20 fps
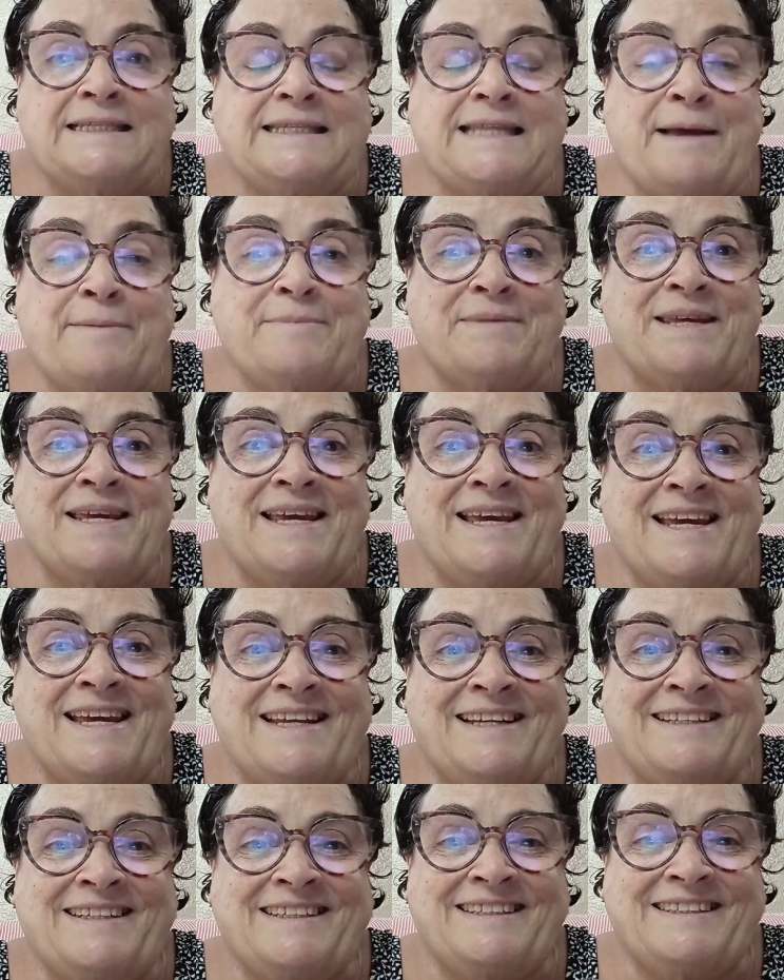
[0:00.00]

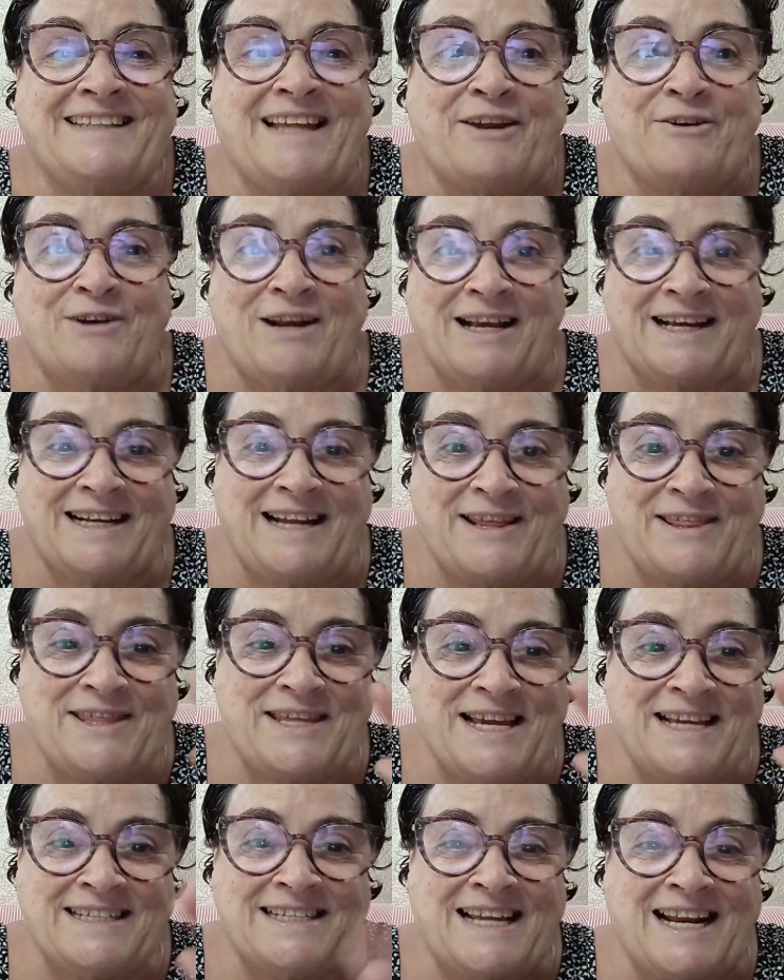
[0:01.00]
También dar las
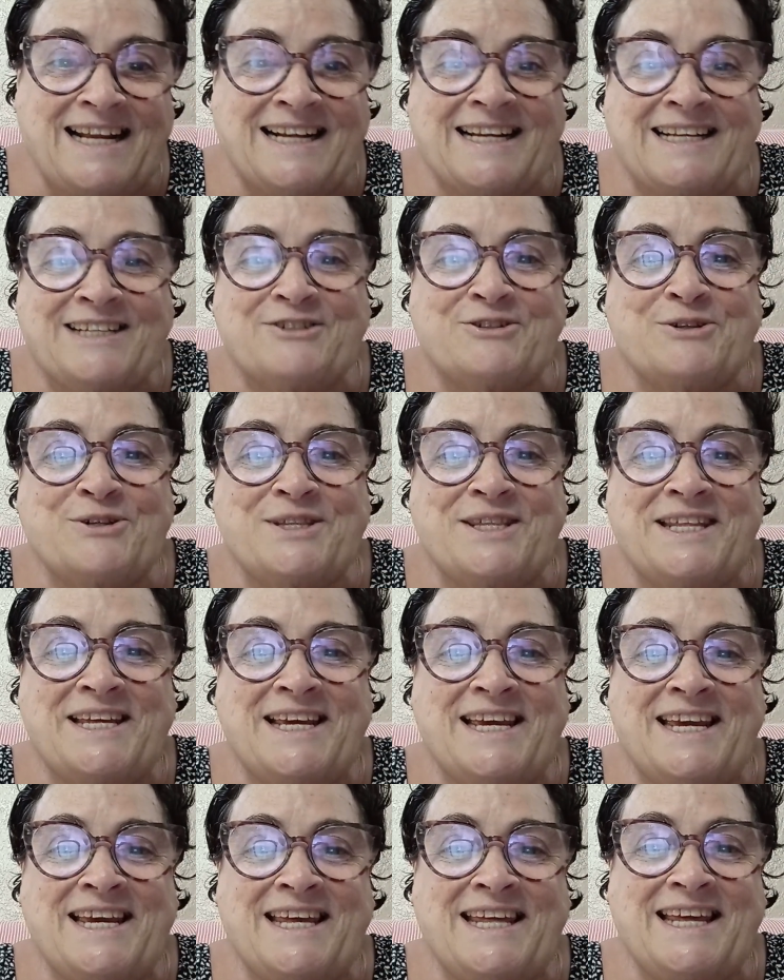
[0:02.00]
gracias a las que sois
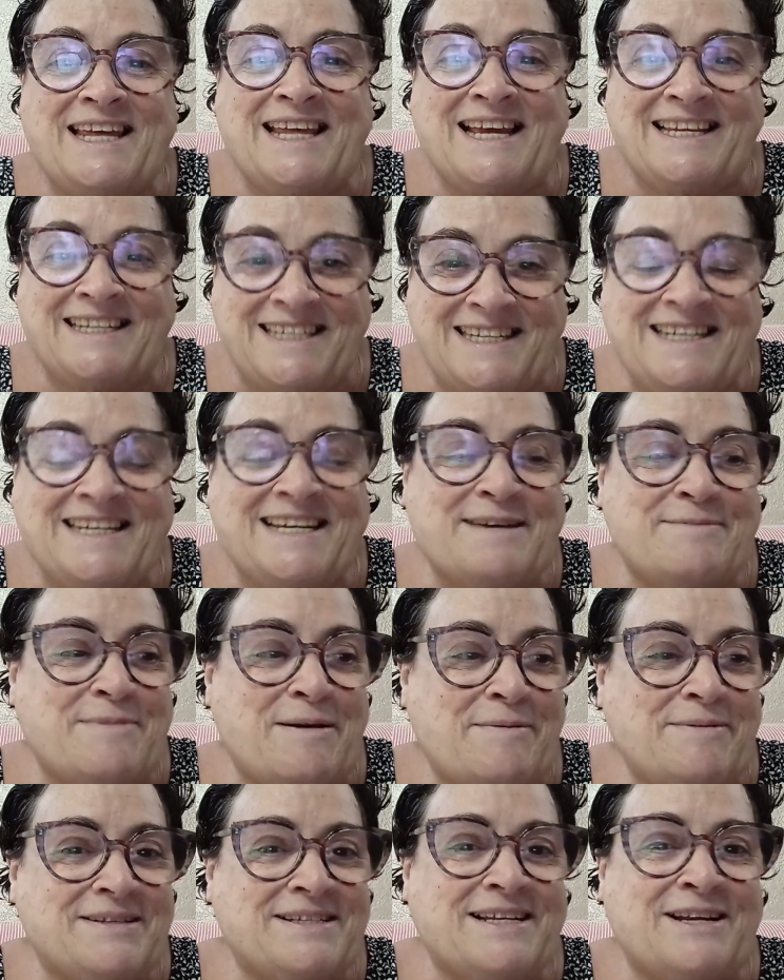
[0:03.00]
de allí, que
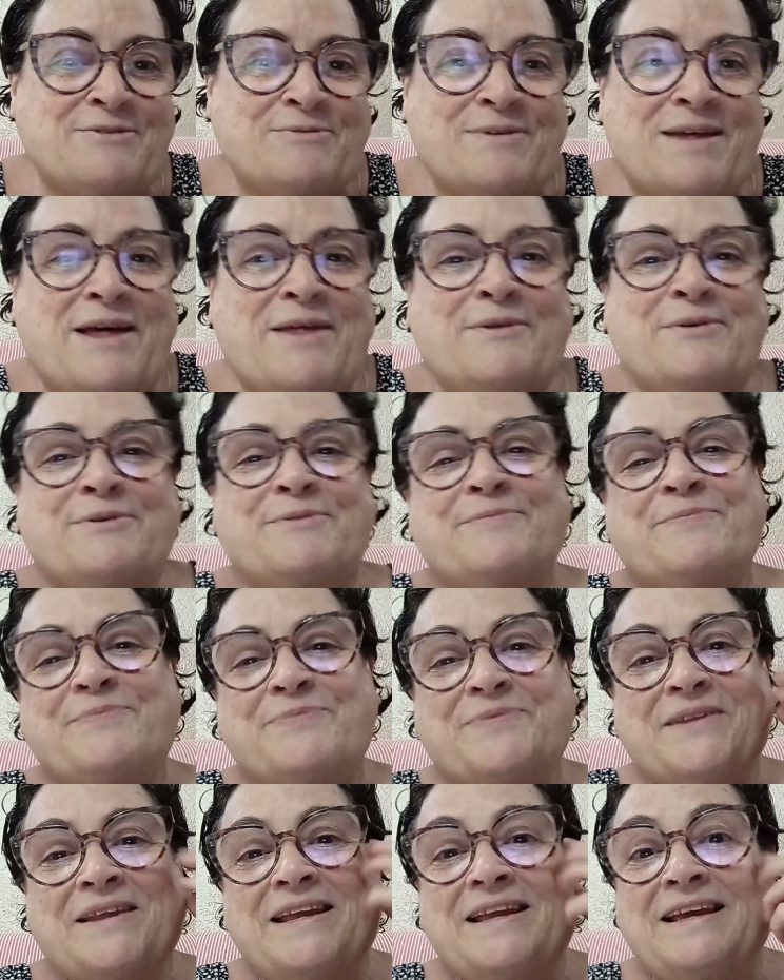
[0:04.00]
me habéis saludado,
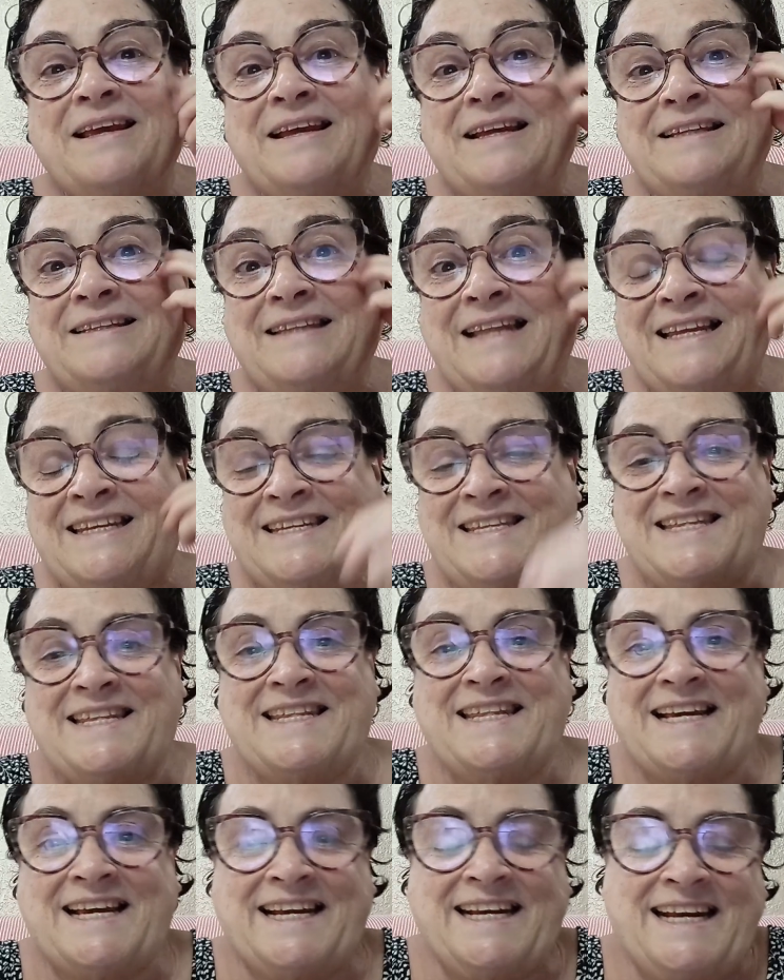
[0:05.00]
de allí,
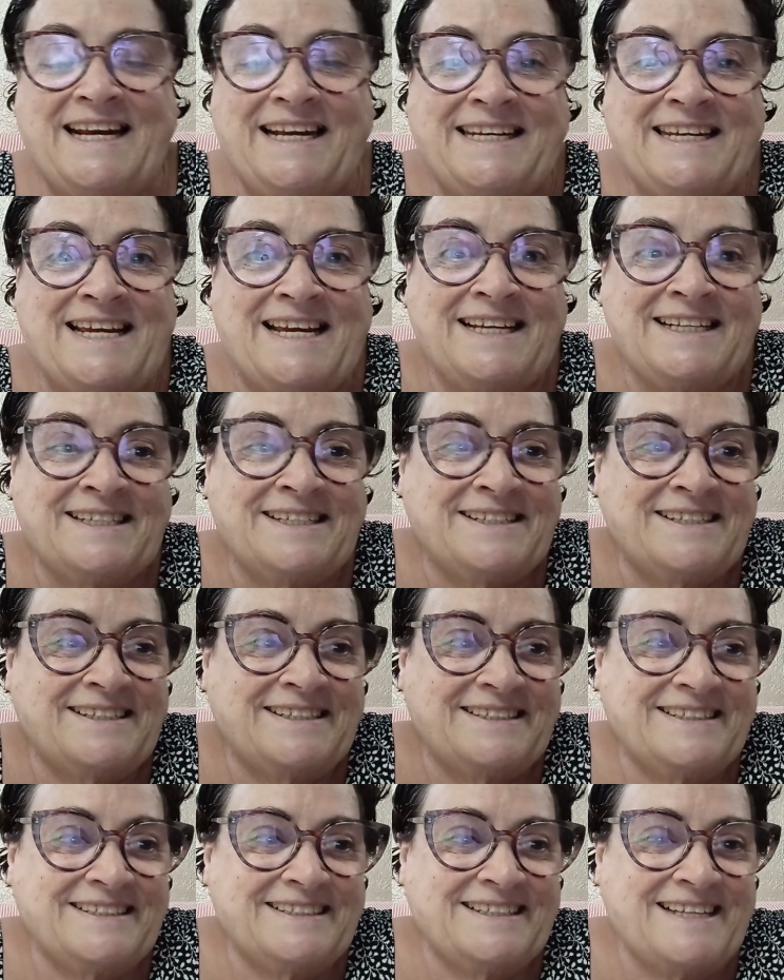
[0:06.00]
desde Canarias.
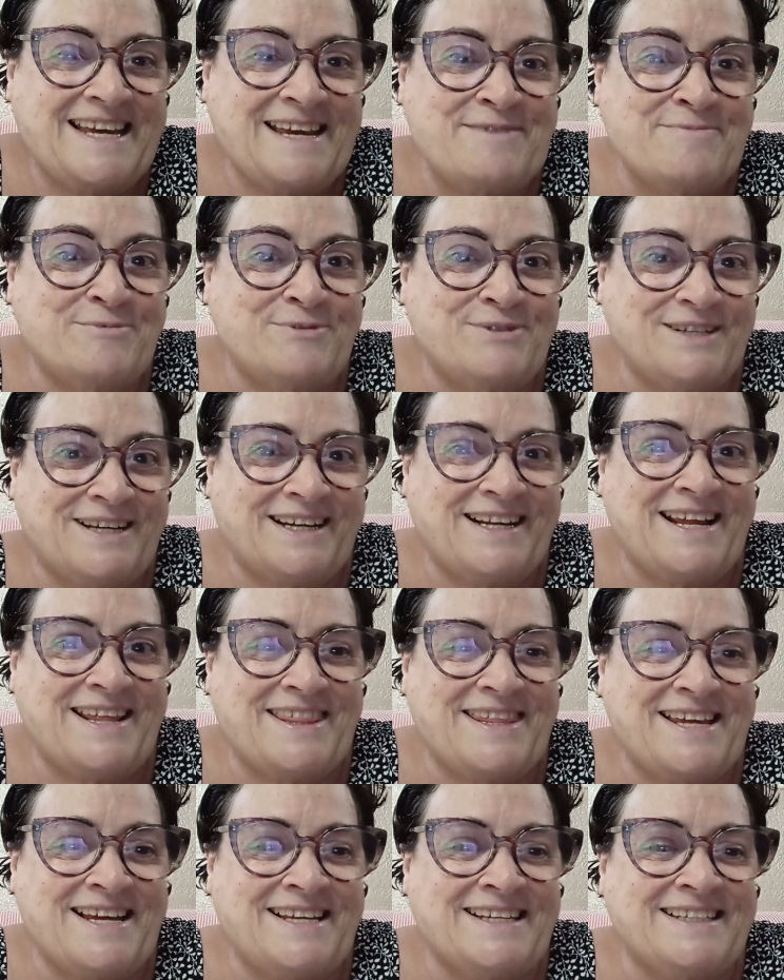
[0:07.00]
Eh, muchas
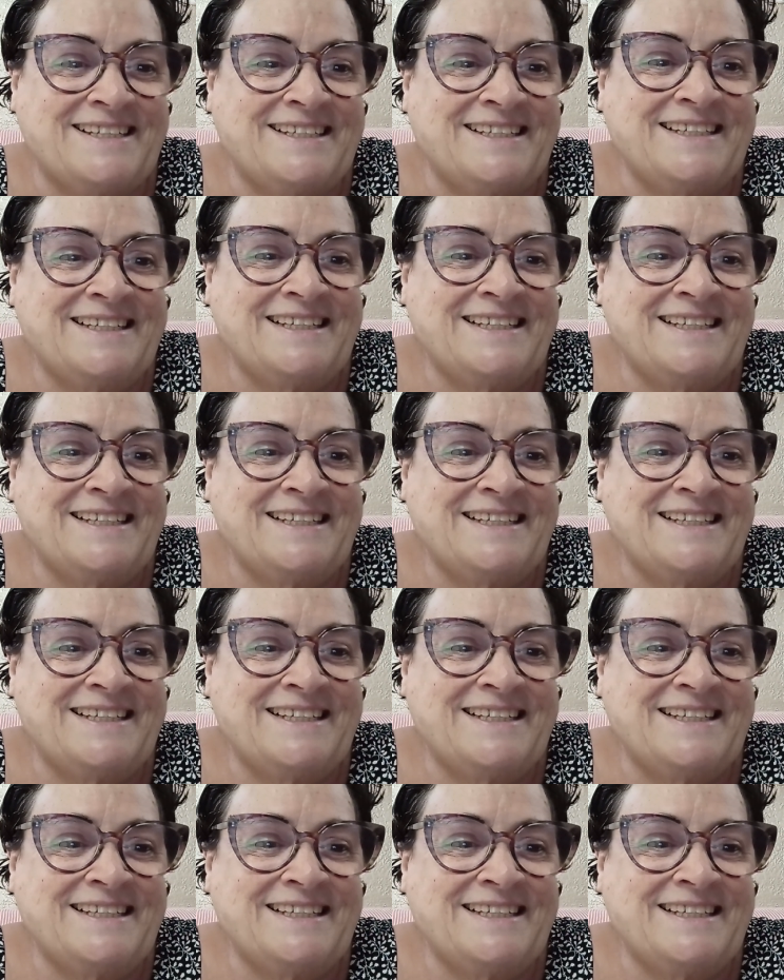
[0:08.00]
gracias.